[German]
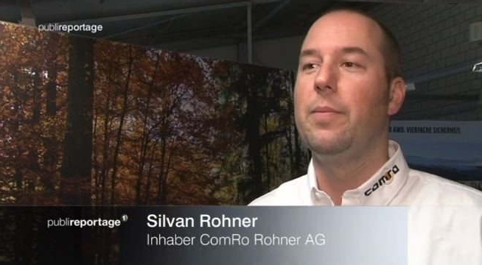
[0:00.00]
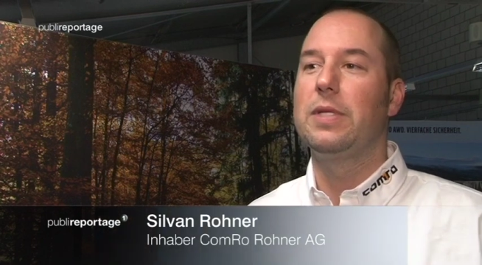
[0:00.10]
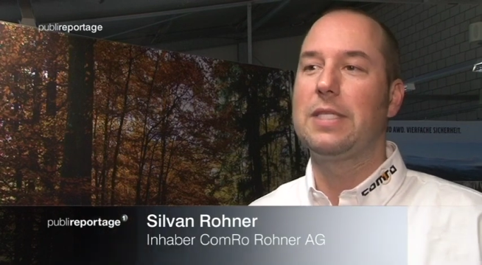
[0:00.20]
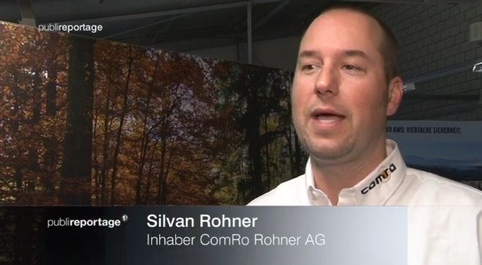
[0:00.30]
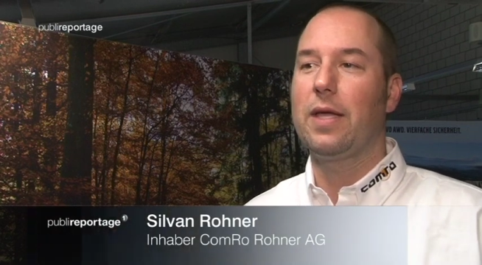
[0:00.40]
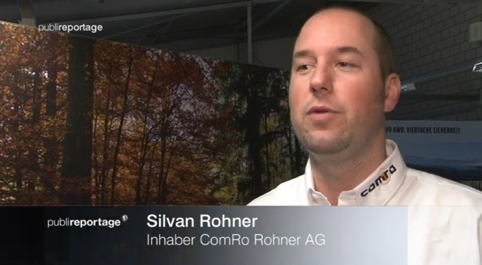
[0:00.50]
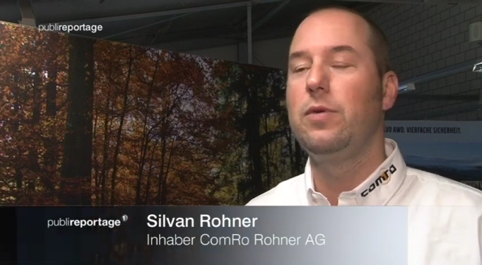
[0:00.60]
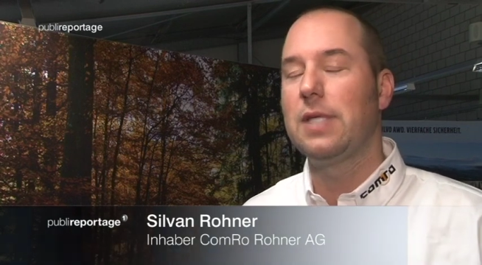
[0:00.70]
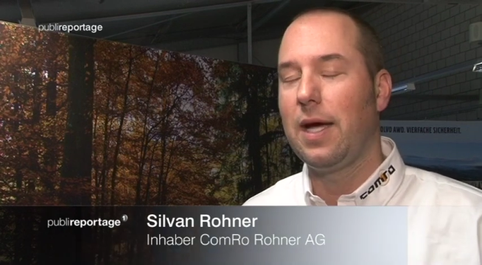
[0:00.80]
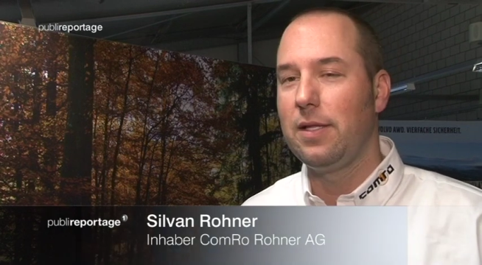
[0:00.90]
Wir zeichnen
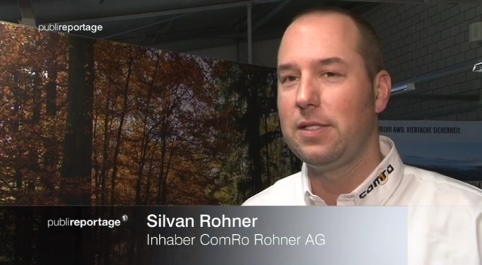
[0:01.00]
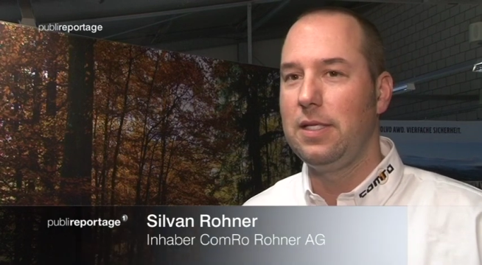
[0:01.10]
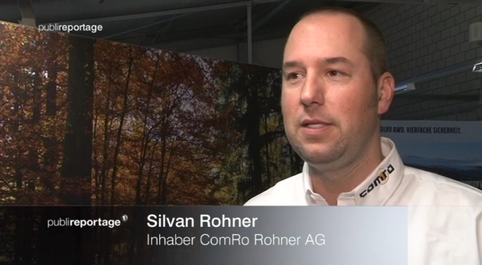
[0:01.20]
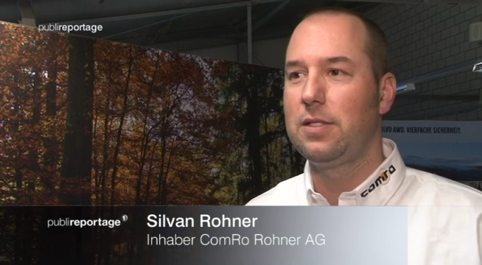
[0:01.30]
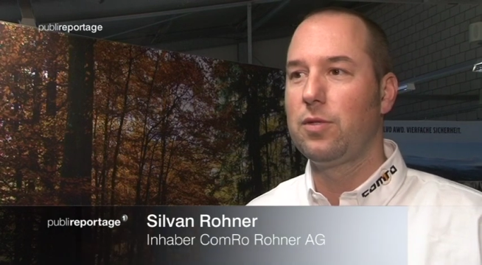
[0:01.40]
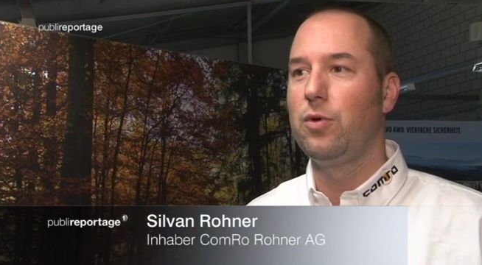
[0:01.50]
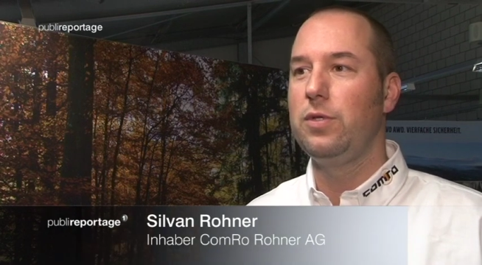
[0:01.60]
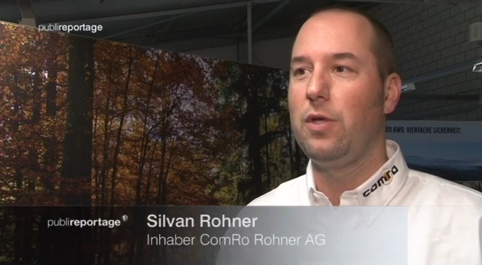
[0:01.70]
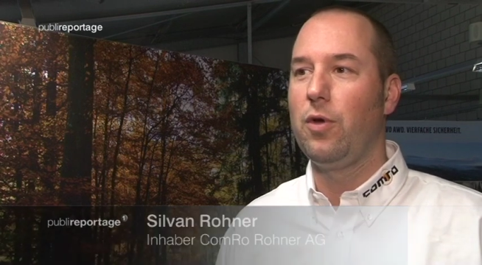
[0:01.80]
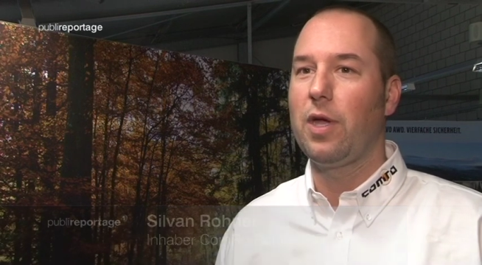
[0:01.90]
uns einerseits durch
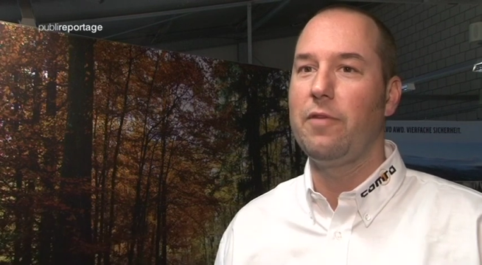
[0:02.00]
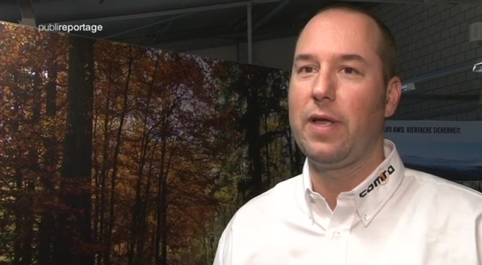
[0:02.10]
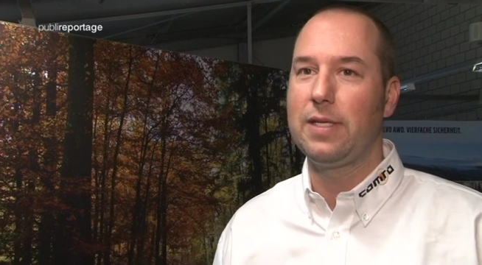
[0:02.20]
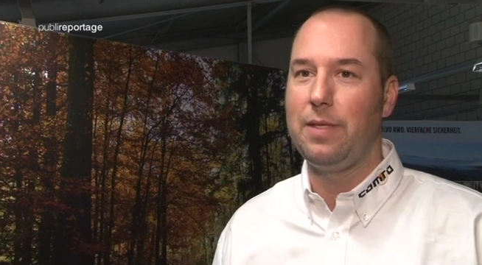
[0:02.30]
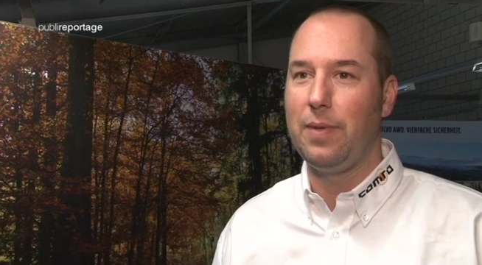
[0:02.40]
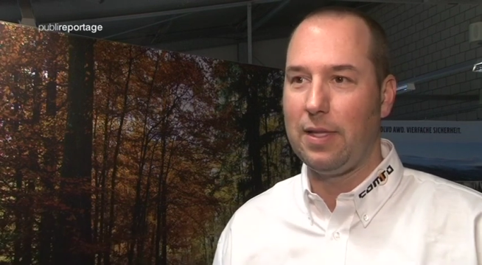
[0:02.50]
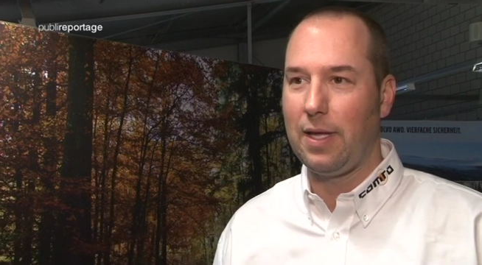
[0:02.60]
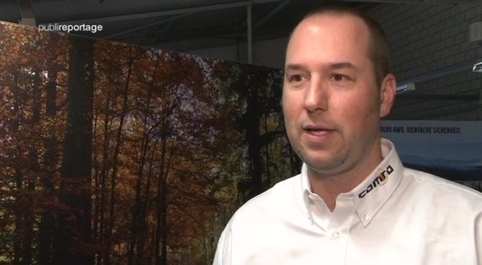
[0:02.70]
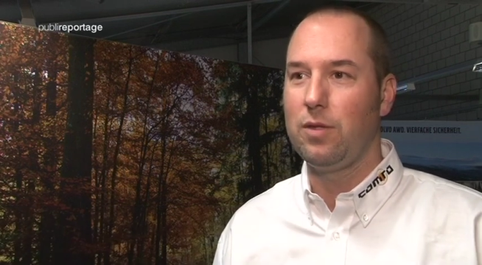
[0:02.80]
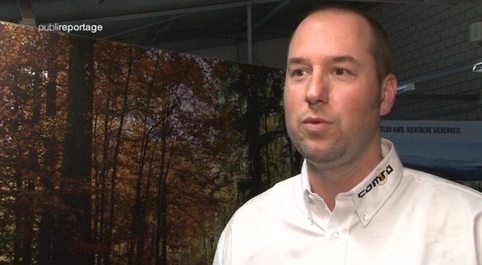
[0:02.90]
unsere hohe
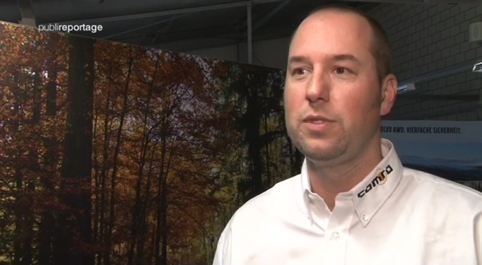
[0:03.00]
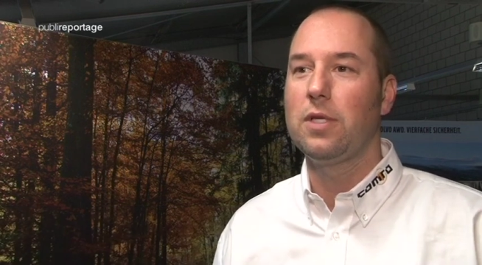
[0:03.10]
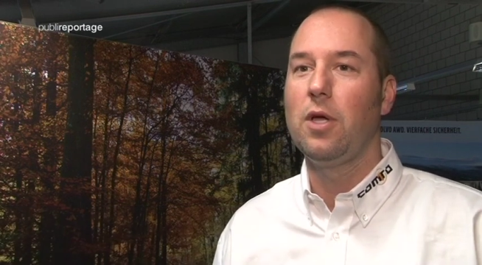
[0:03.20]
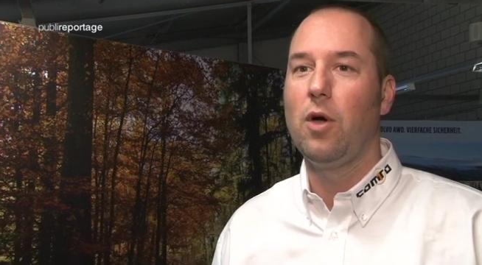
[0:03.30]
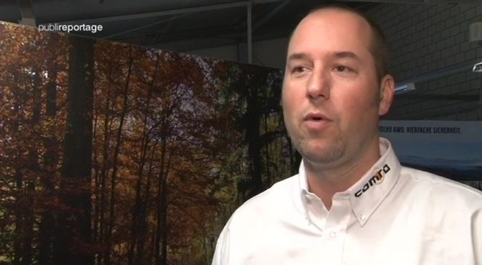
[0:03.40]
Flexibilität aus